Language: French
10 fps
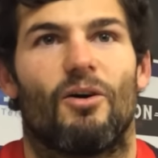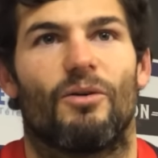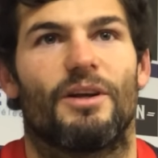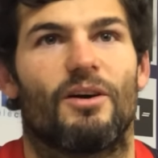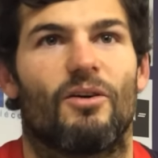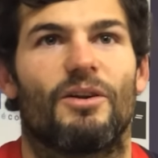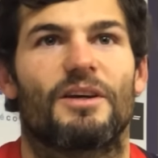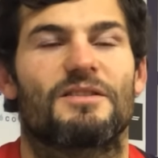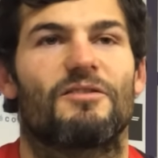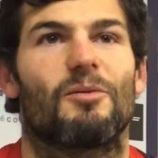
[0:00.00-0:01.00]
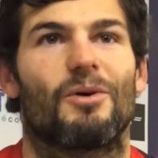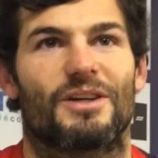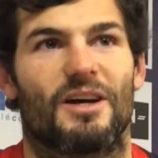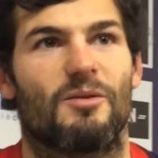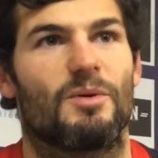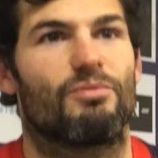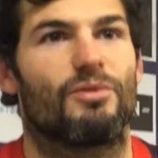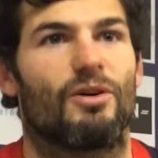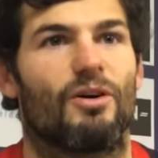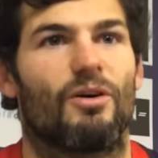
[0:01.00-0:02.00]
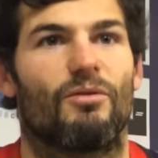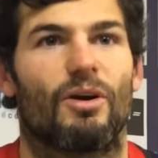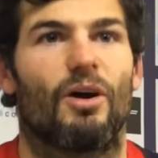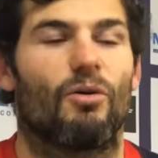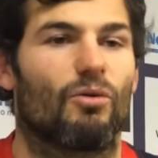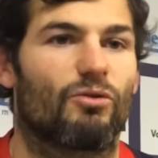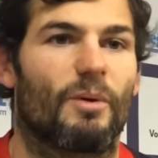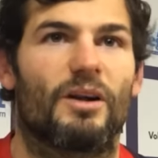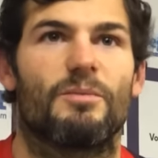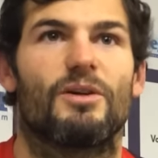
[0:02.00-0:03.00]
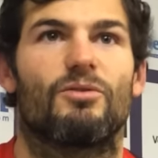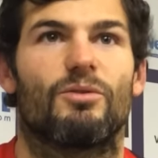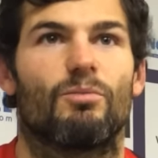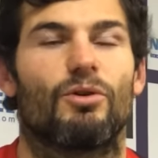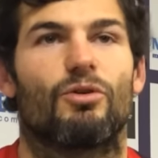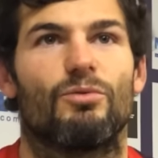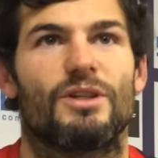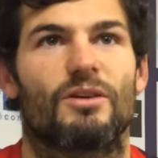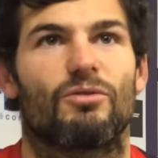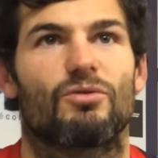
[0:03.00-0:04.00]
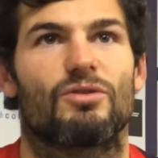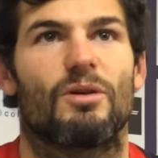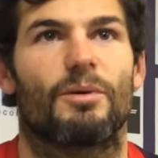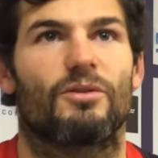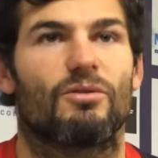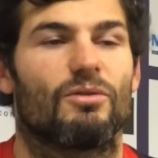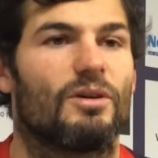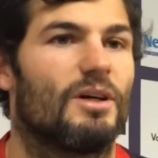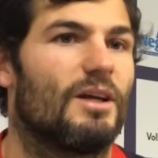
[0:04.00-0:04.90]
On est, on est resté vraiment calme. Et puis euh, voilà, on se parlait bien. Il y a eu une bonne communication, j'ai eu l'impression.